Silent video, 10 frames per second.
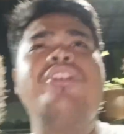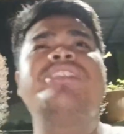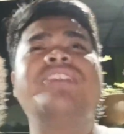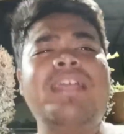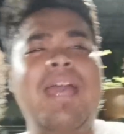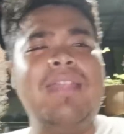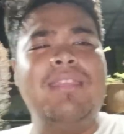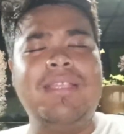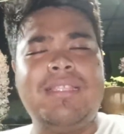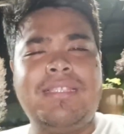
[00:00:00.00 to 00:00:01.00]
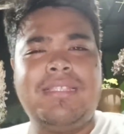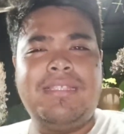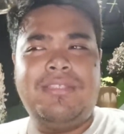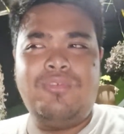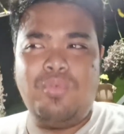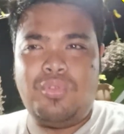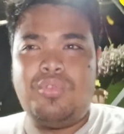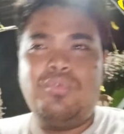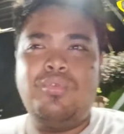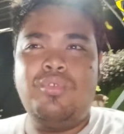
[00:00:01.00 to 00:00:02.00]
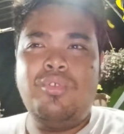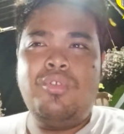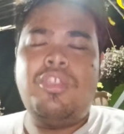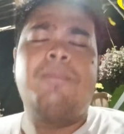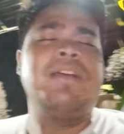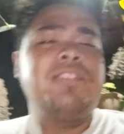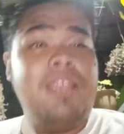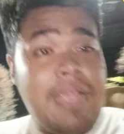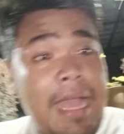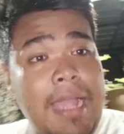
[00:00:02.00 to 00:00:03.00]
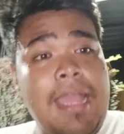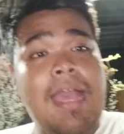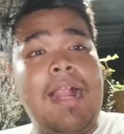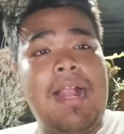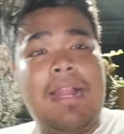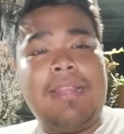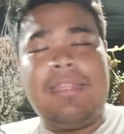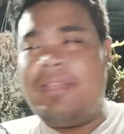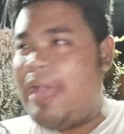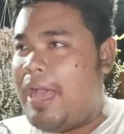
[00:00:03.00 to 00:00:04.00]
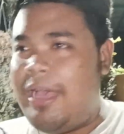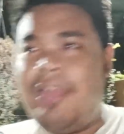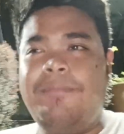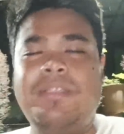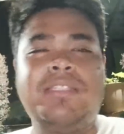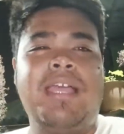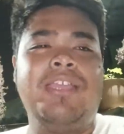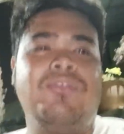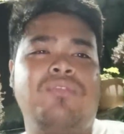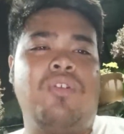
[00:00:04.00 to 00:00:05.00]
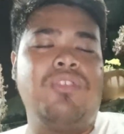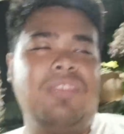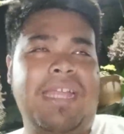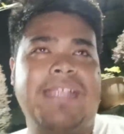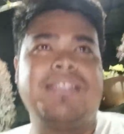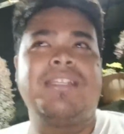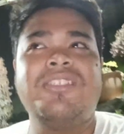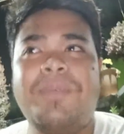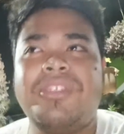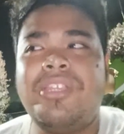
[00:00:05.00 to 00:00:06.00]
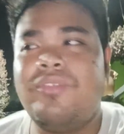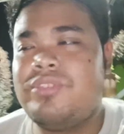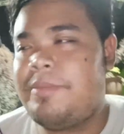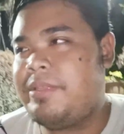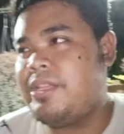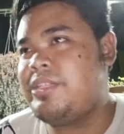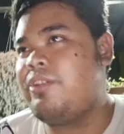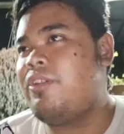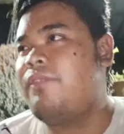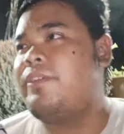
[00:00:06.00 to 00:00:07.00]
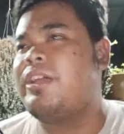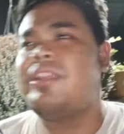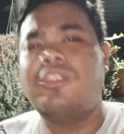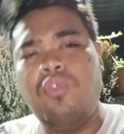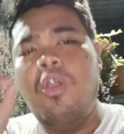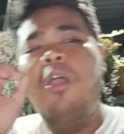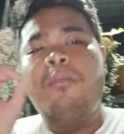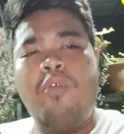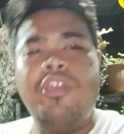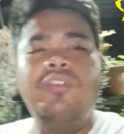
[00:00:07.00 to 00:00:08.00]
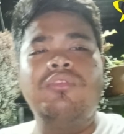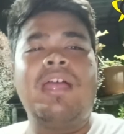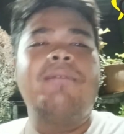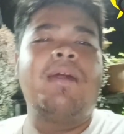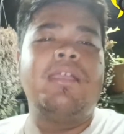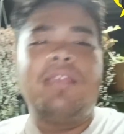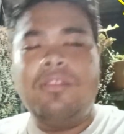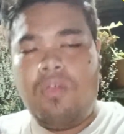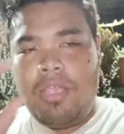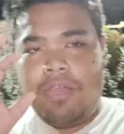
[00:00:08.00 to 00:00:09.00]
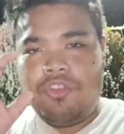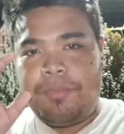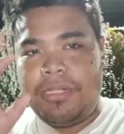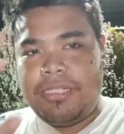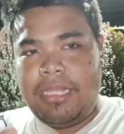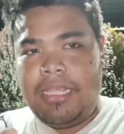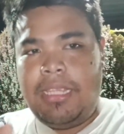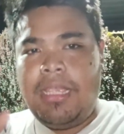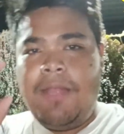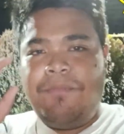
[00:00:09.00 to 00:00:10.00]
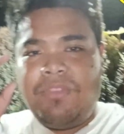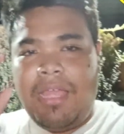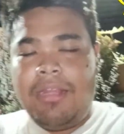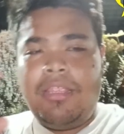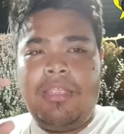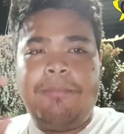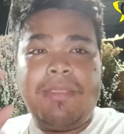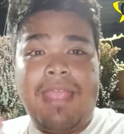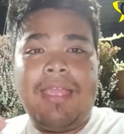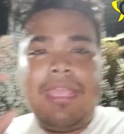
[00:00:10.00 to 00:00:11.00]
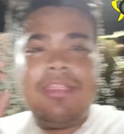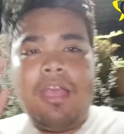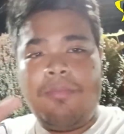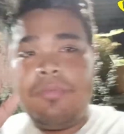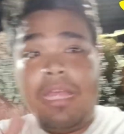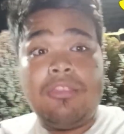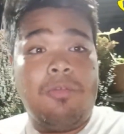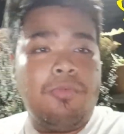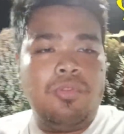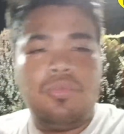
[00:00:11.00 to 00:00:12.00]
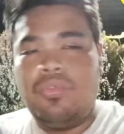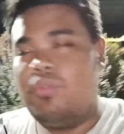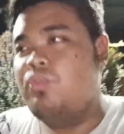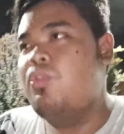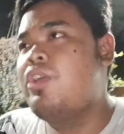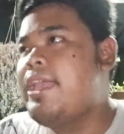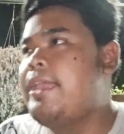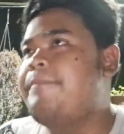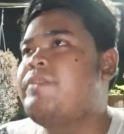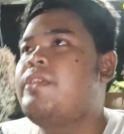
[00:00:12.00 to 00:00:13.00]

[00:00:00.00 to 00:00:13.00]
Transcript: koi saya ada kutu ya pasti gagal dan gak akan bisa ikut kontes kan seperti itu sahabat gersik global karena itu poin utama ikan koi harus bersih dari penyakit ataupun kutu. Oke.